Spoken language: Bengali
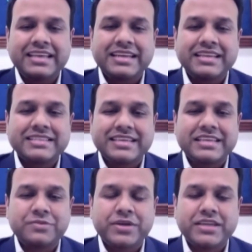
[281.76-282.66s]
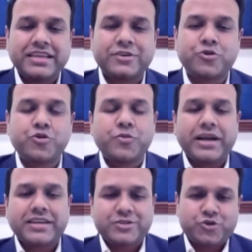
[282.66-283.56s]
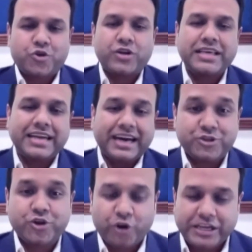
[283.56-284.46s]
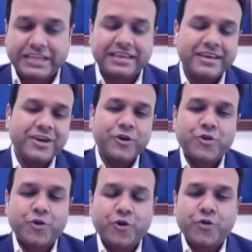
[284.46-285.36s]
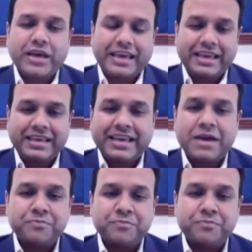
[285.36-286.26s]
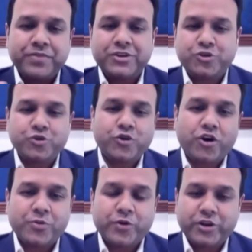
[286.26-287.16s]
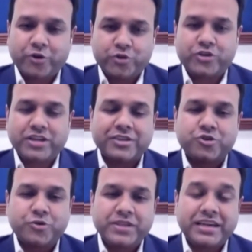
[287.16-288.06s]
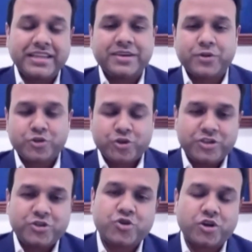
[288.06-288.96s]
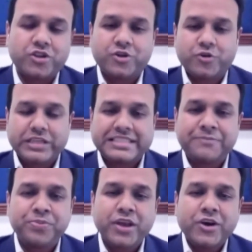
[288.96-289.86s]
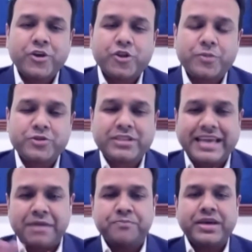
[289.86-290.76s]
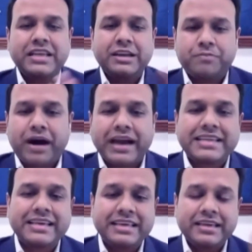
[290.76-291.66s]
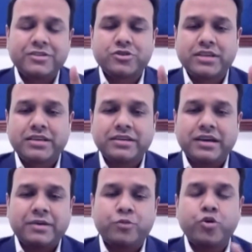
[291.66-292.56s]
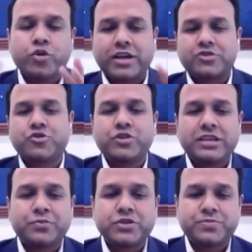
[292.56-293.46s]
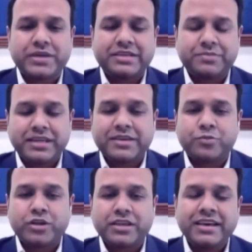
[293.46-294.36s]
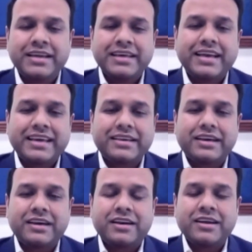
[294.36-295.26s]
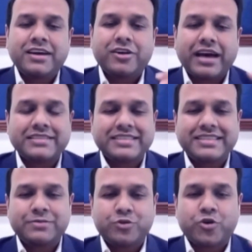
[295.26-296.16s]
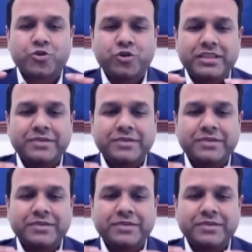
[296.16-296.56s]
ইন্ডিয়া সেন্টিমেন্টটা এটা খুব একটা স্ট্রংলি কাজ করেন তো এই ক্যাম্পেইন শুরু হওয়ার পরে কতটা কাজ করবে তা নিয়ে আমার যথেষ্ট সন্দেহ রয়েছে তবে যদি ক্যাম্পেইনের বাইরে গিয়ে যদি ভূ রাজনৈতিক পার্সপেক্টিভ থেকে বলি দেখেন রাজনীতি এবং অর্থনীতি